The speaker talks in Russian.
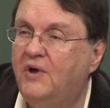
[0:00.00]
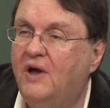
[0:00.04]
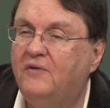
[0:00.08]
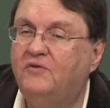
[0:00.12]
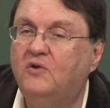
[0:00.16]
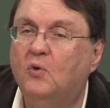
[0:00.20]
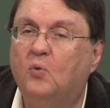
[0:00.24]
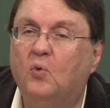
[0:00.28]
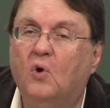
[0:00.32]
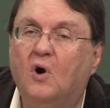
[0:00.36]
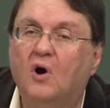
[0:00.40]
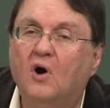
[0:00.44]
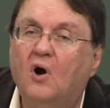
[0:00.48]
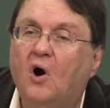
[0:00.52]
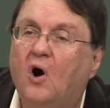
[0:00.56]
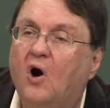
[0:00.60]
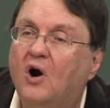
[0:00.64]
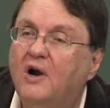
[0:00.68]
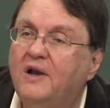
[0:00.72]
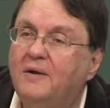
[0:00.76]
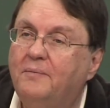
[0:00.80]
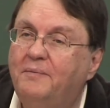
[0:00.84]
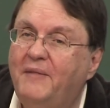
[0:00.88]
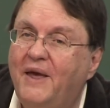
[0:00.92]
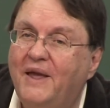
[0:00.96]
поклоняться
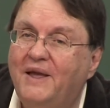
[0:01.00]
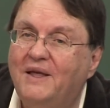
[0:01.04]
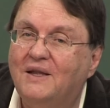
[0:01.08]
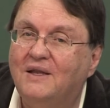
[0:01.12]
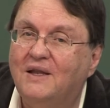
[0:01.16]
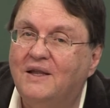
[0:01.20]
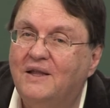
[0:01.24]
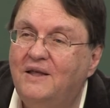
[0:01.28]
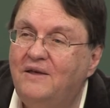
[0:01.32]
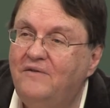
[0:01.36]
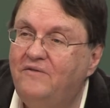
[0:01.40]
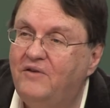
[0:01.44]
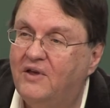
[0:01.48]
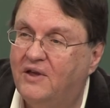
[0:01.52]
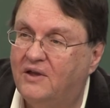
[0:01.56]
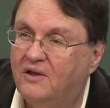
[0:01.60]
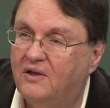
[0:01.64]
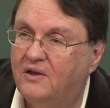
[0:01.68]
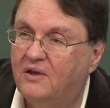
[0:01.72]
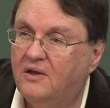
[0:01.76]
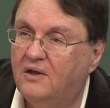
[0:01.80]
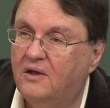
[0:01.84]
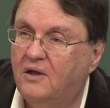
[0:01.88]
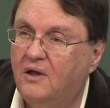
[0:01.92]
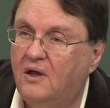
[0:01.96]
вместе с людьми,
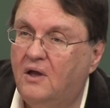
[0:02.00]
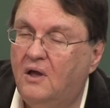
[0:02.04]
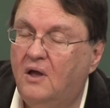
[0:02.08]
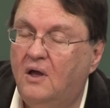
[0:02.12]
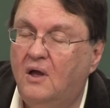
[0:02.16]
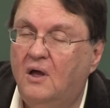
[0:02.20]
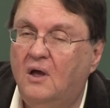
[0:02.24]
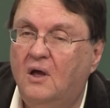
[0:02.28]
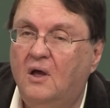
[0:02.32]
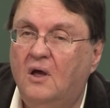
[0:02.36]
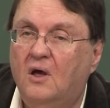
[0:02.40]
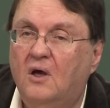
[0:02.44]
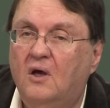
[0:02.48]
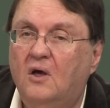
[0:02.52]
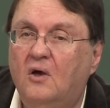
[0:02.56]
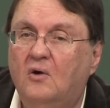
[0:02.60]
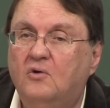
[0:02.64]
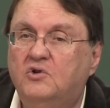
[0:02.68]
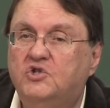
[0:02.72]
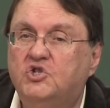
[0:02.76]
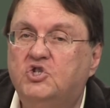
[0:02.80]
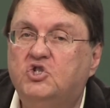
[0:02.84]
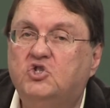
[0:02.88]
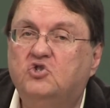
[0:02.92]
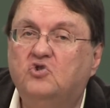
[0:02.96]
которые работают на
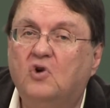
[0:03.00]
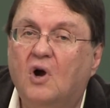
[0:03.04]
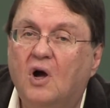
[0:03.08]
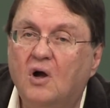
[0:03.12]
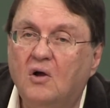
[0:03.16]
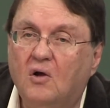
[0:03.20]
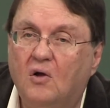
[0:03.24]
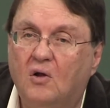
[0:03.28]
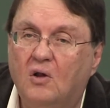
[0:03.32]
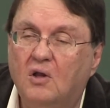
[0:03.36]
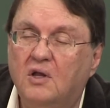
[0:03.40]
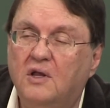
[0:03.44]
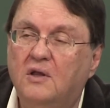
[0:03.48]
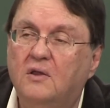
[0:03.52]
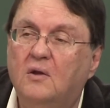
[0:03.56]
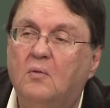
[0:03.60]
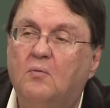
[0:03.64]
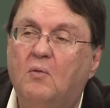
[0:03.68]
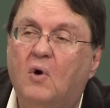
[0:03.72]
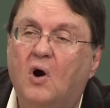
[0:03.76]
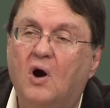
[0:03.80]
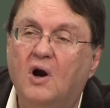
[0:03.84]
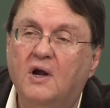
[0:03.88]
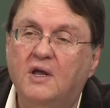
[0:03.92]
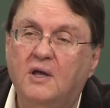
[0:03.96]
настоящей
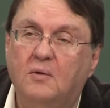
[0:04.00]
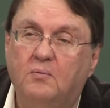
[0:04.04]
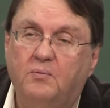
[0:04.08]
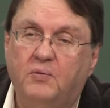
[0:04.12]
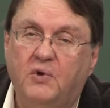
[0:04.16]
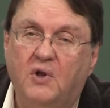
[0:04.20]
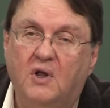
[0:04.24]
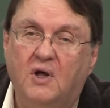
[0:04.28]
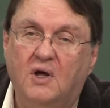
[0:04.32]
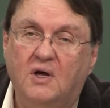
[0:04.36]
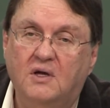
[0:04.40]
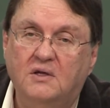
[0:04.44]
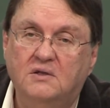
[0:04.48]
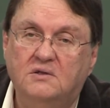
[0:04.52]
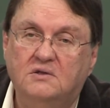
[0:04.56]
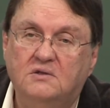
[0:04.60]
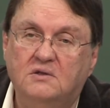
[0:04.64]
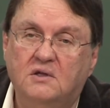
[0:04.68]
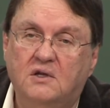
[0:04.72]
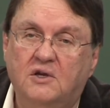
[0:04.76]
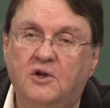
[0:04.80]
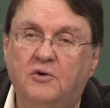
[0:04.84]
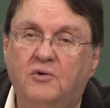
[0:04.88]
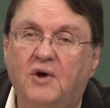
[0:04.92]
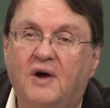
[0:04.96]
работе, а,
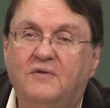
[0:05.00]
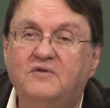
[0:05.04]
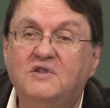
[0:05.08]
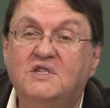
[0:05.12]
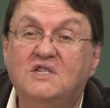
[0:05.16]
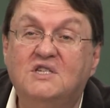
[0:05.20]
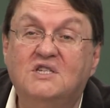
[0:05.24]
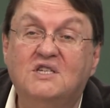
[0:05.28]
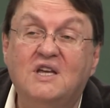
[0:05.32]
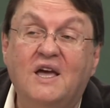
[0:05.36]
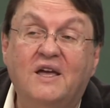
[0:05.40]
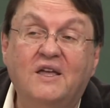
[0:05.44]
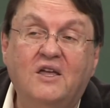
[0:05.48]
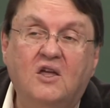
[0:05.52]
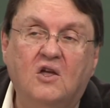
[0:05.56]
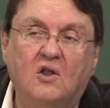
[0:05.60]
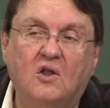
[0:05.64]
которые работают